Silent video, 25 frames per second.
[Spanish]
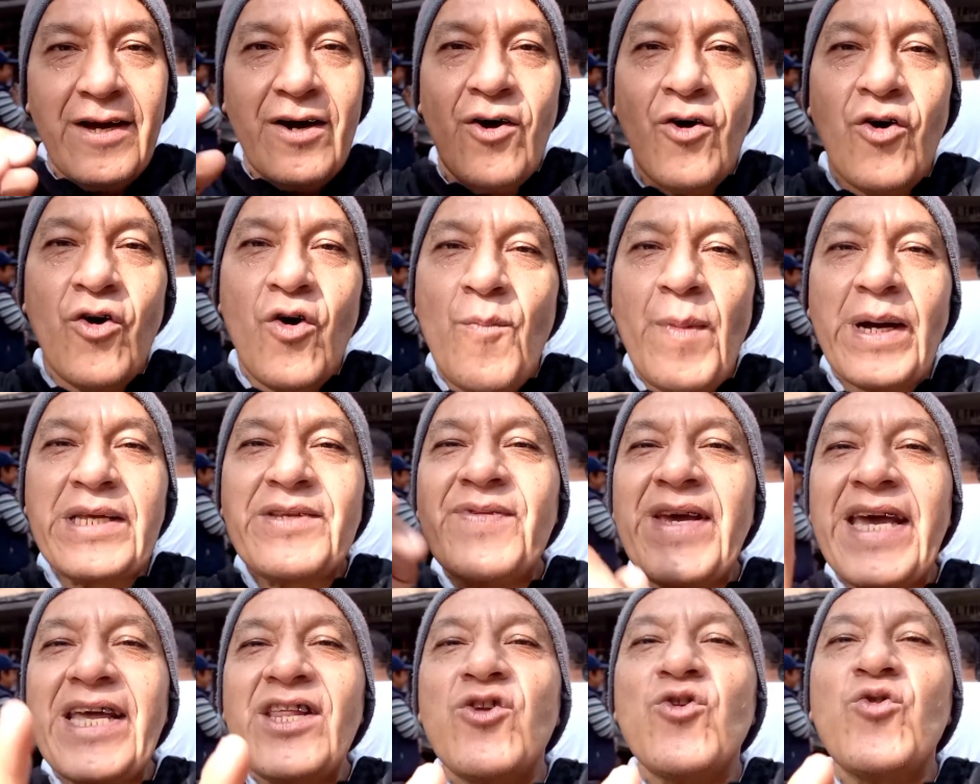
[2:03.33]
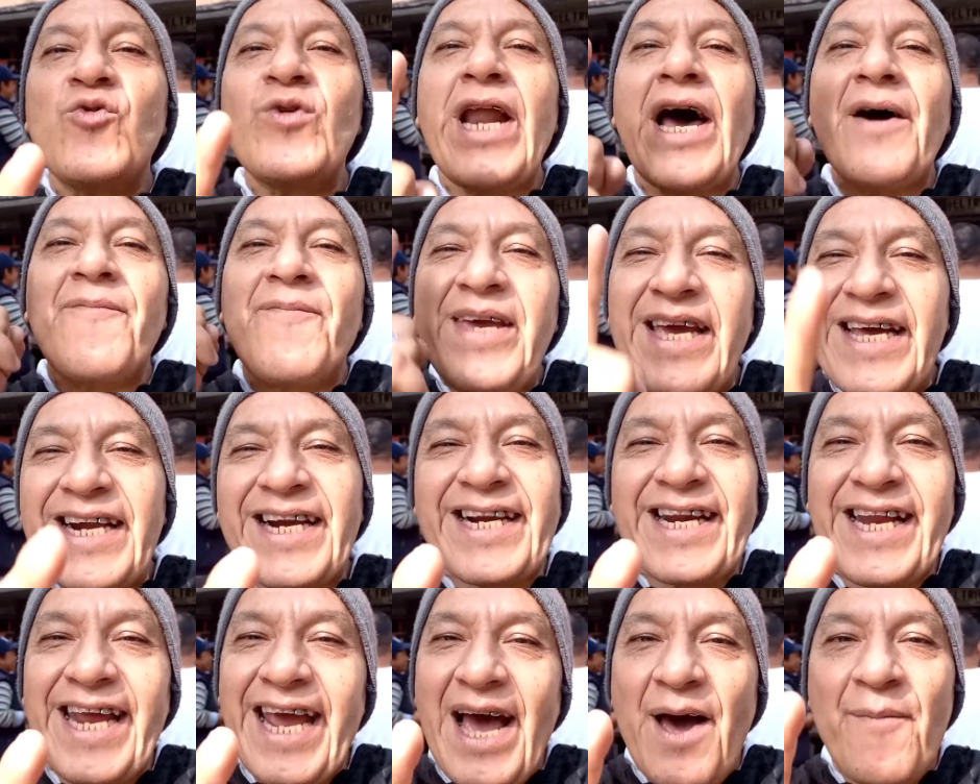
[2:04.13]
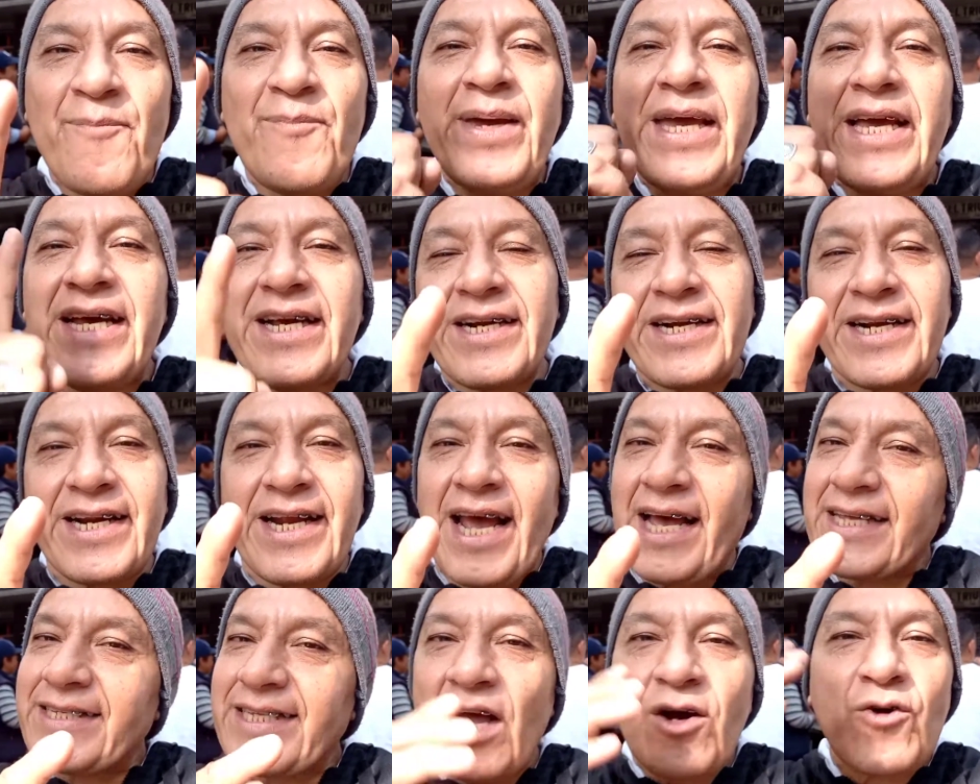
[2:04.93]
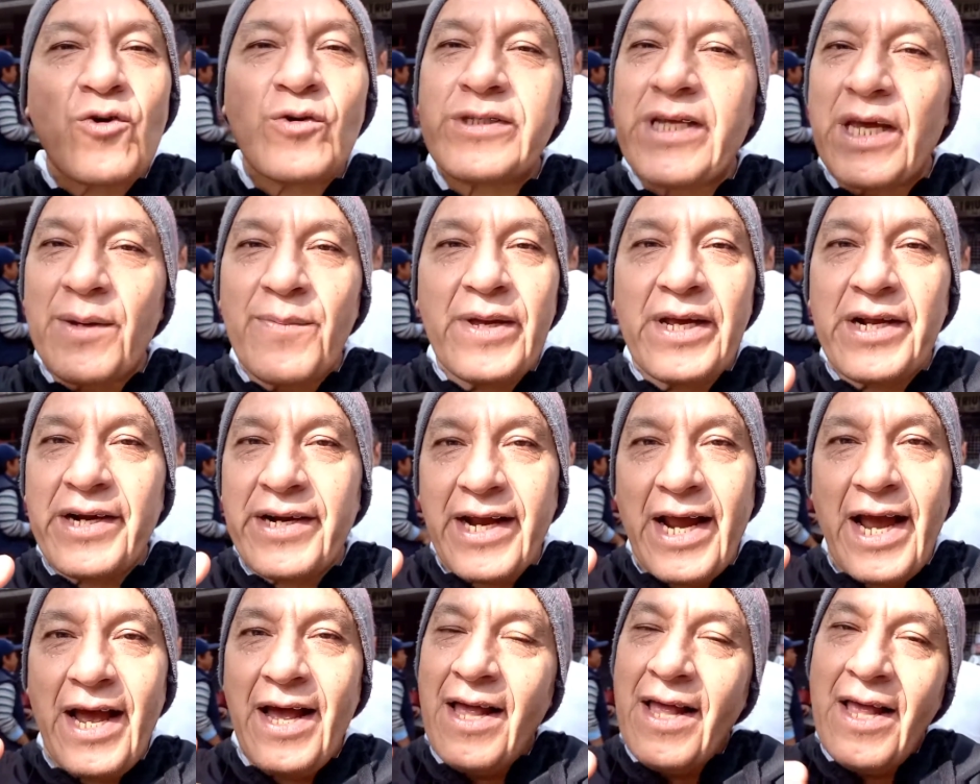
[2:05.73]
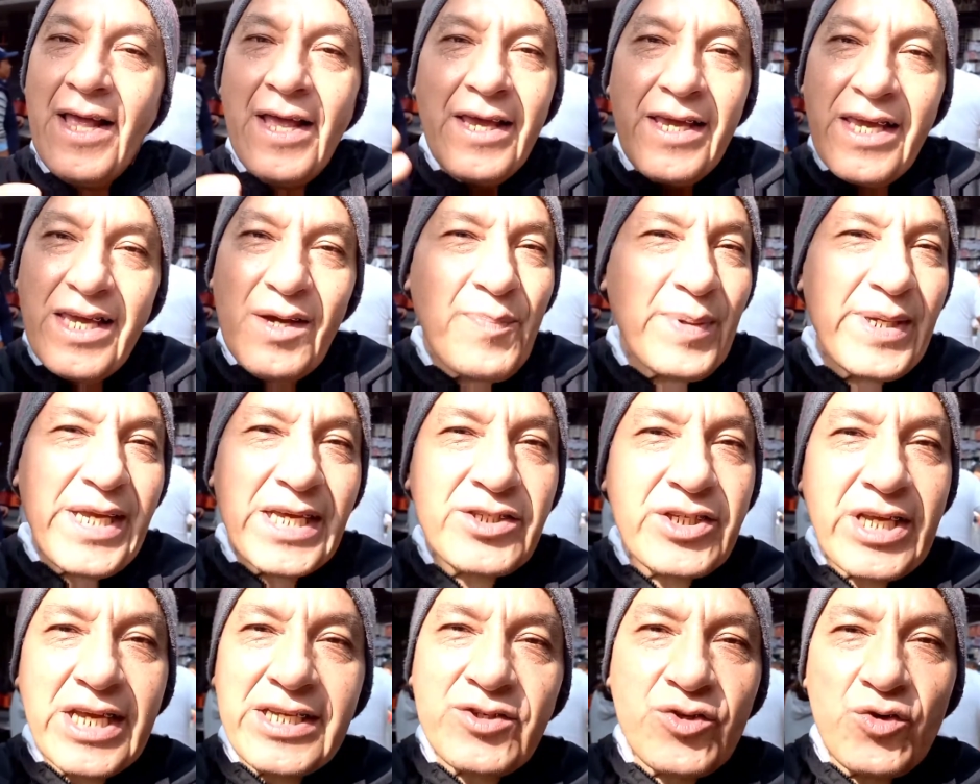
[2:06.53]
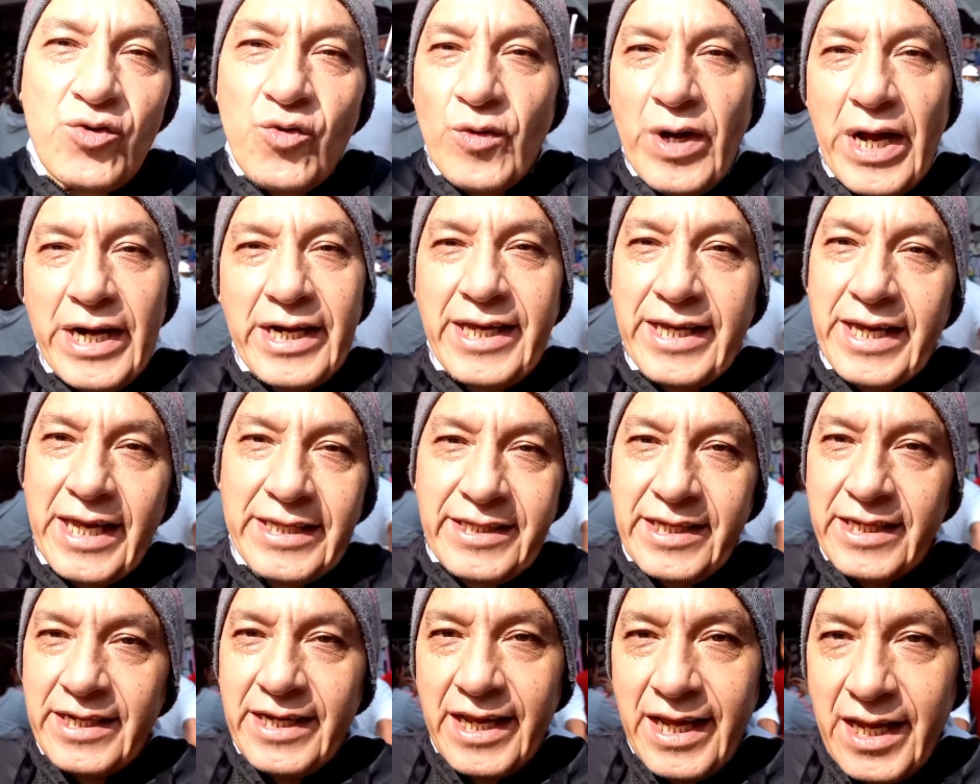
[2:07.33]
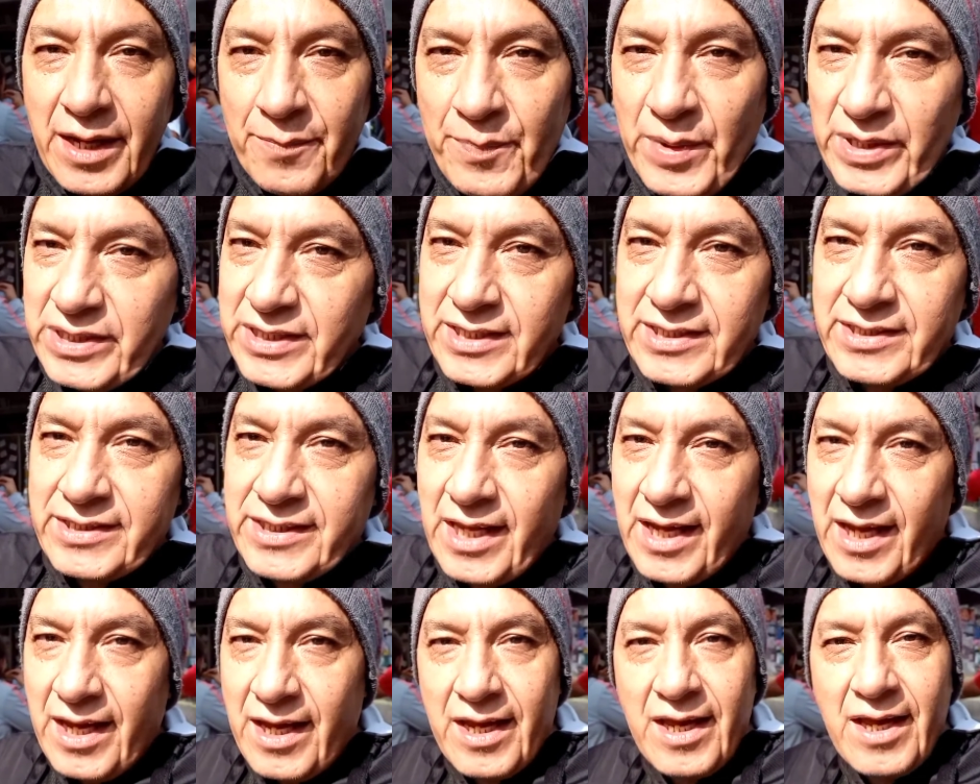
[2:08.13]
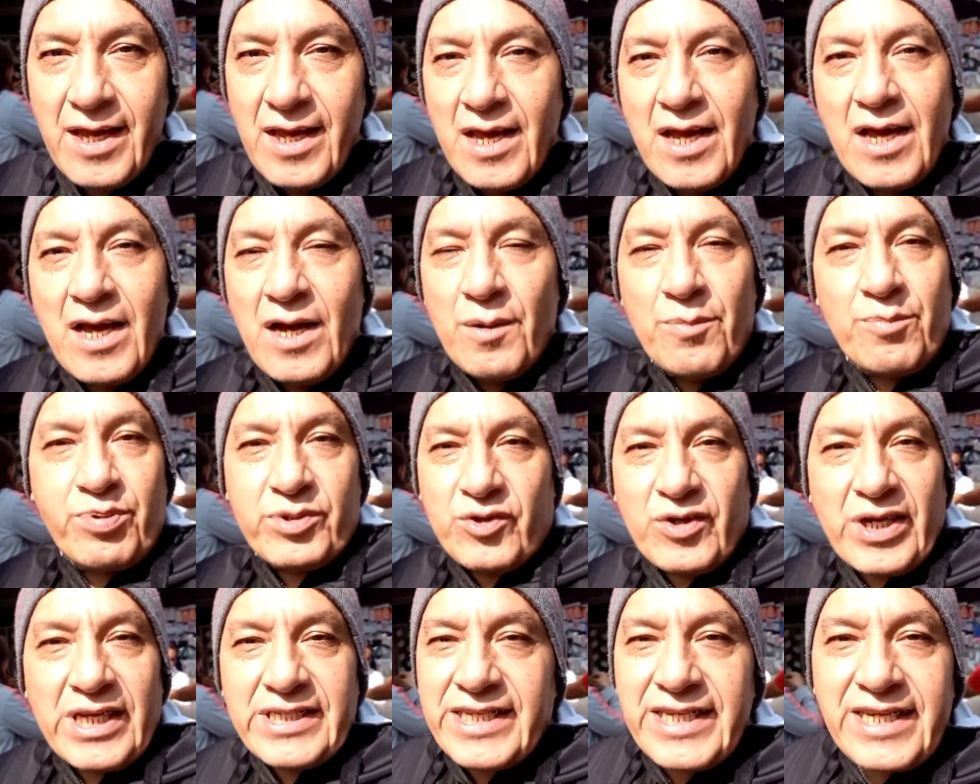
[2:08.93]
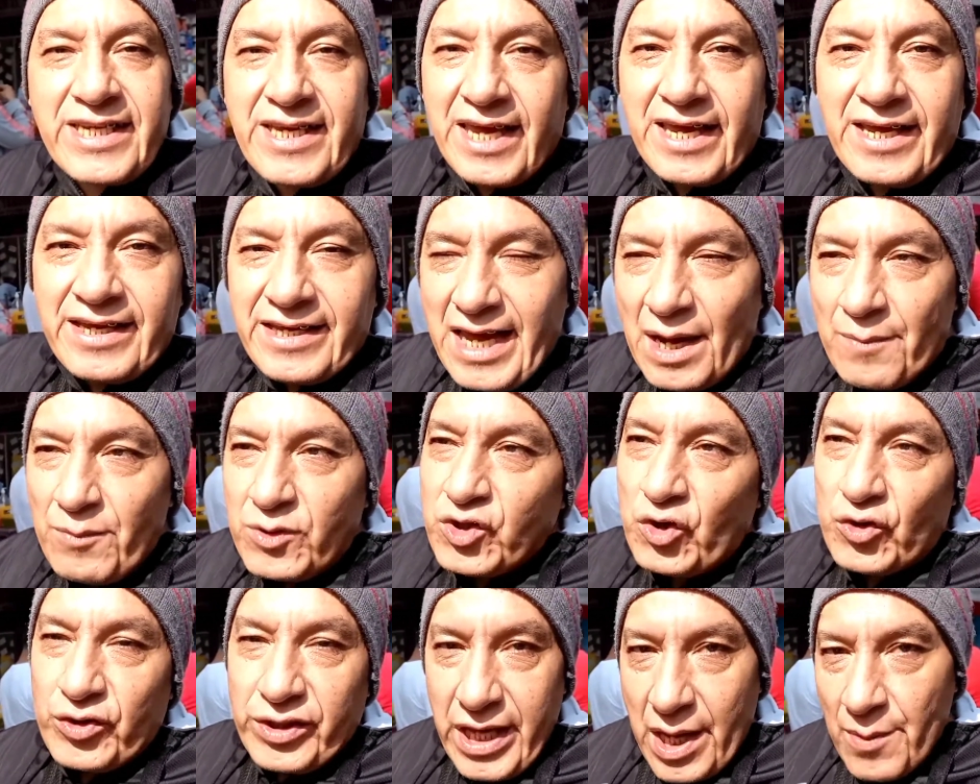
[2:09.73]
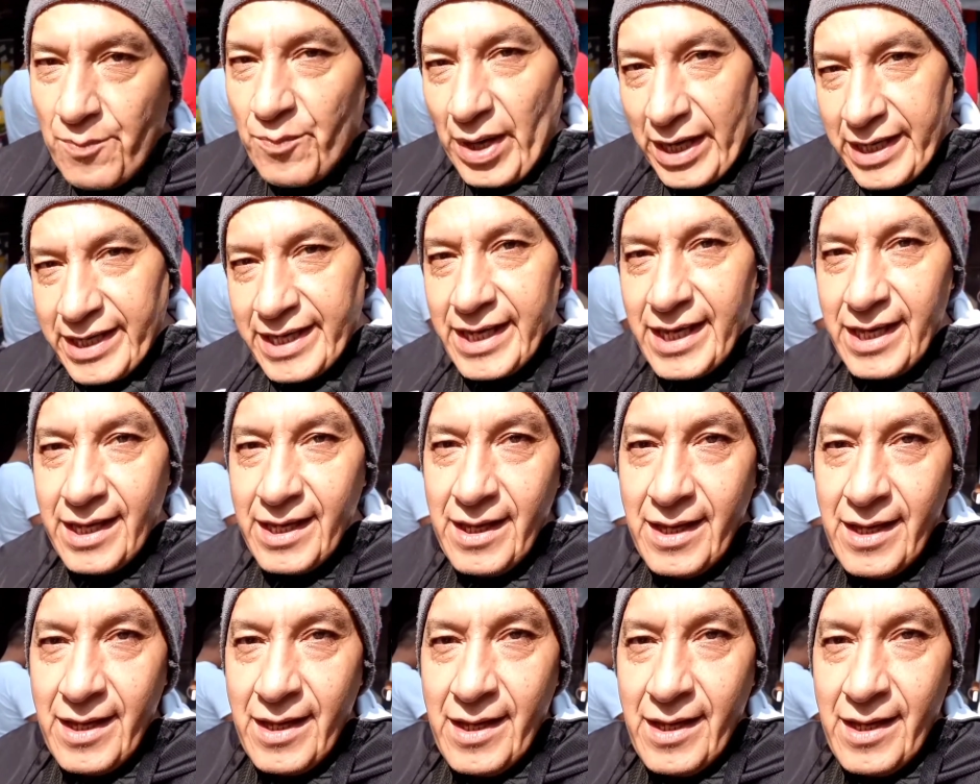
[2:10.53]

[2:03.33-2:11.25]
o más bien una birria, birria, taco de birria. Y pues ya este es un lugar que ya tiene, pues este, pues ahora sí que ya mucho tiempo aquí.